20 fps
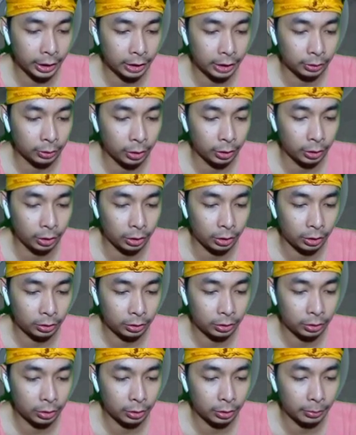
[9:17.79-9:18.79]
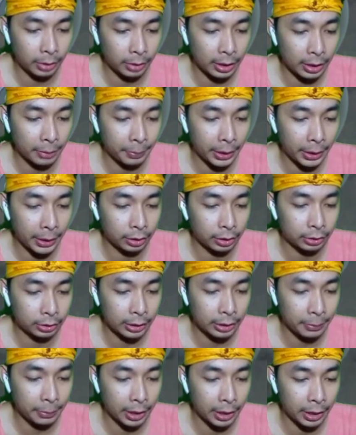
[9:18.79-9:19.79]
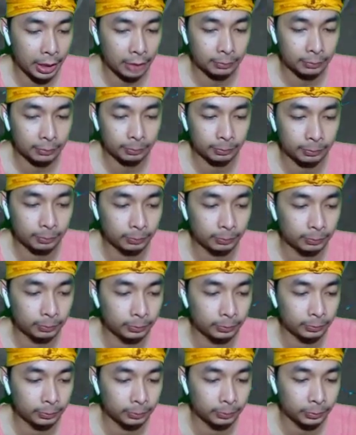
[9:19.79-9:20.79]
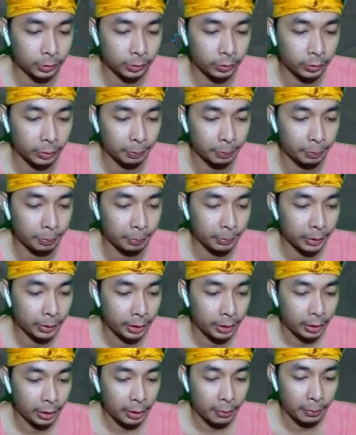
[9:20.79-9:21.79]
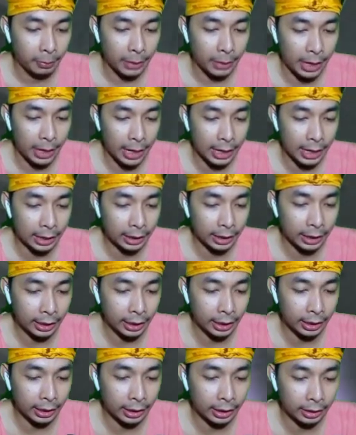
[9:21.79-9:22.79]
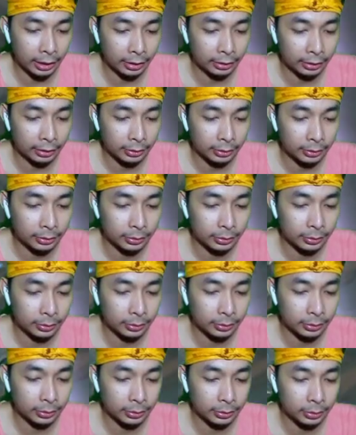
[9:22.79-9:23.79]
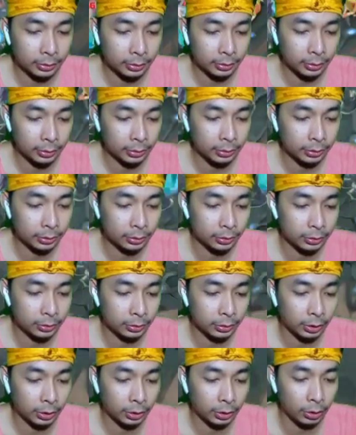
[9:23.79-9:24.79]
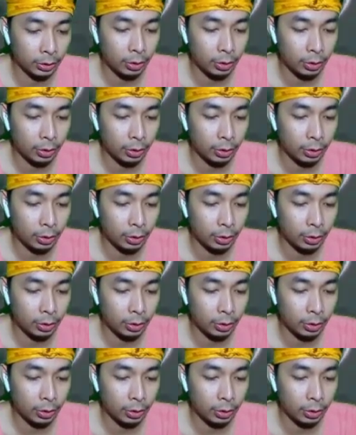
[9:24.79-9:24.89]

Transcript: oh oh ngapain lo sabara hmm gue bangke oh ayo